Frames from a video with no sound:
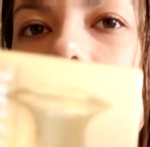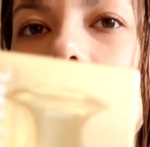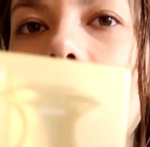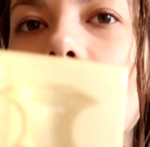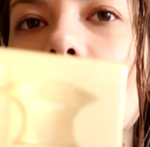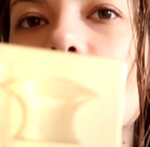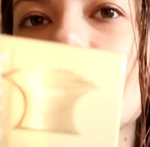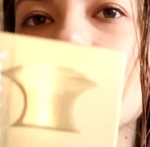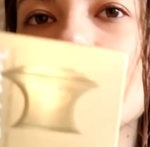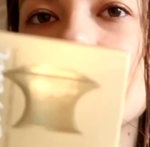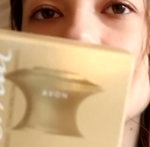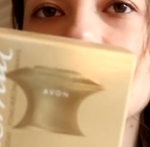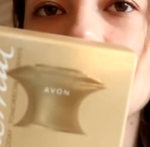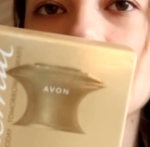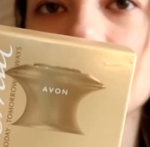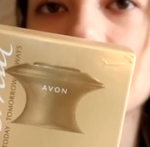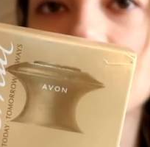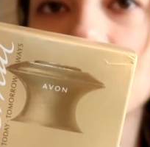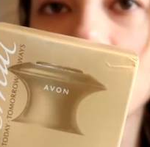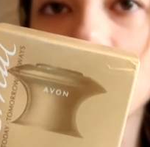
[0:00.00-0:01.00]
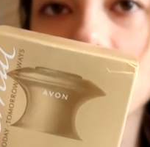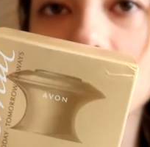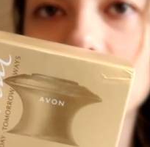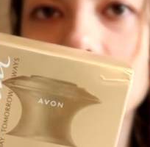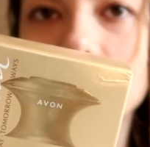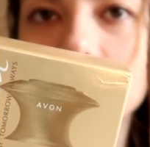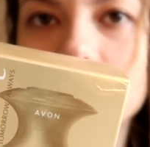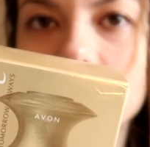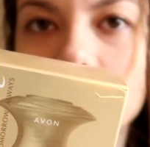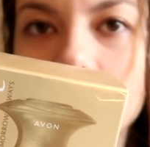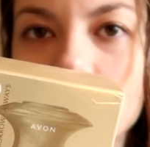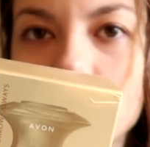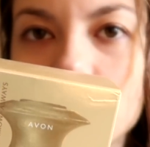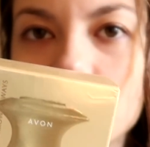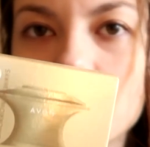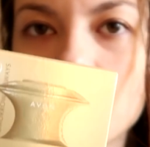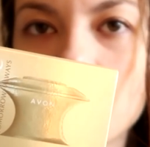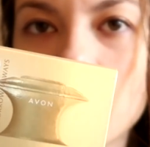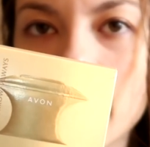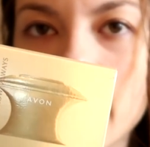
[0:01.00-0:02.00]
bir parfümü çıkmış arkadaşlar.
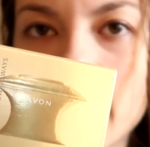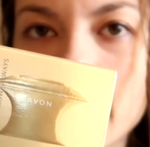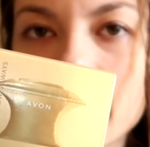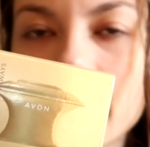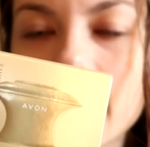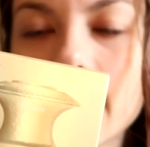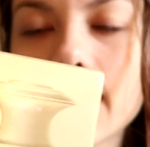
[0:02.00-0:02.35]
Şöyle